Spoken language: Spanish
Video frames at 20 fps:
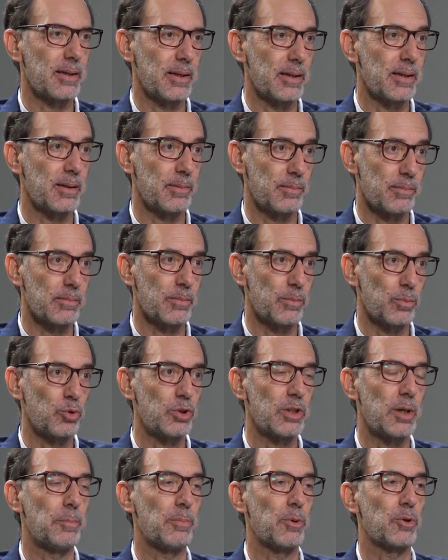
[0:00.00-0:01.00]
tiene
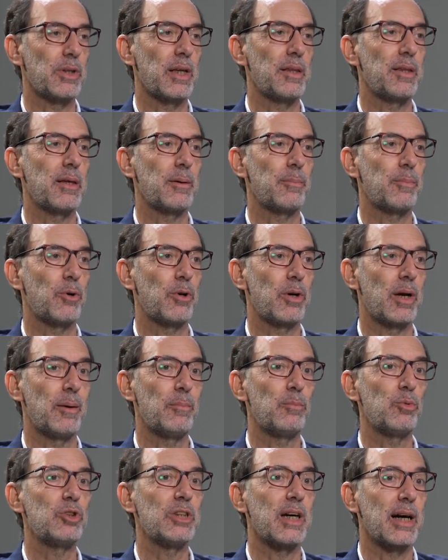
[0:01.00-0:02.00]
mucha importancia porque hay
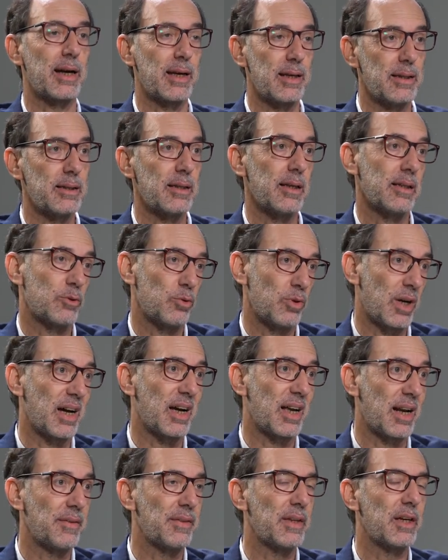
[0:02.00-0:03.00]
mucha gente, es una gran